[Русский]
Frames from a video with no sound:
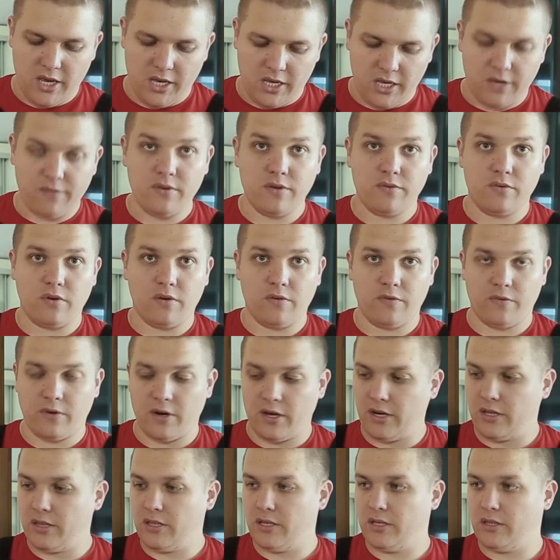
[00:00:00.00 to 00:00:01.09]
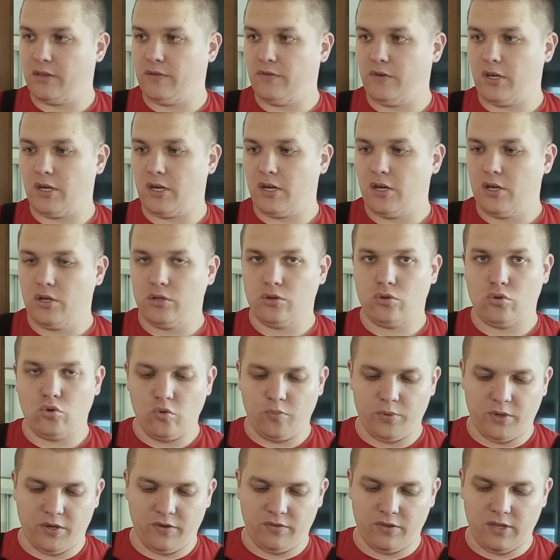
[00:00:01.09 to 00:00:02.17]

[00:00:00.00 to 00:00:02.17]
и в него варены изготовлены две трубки.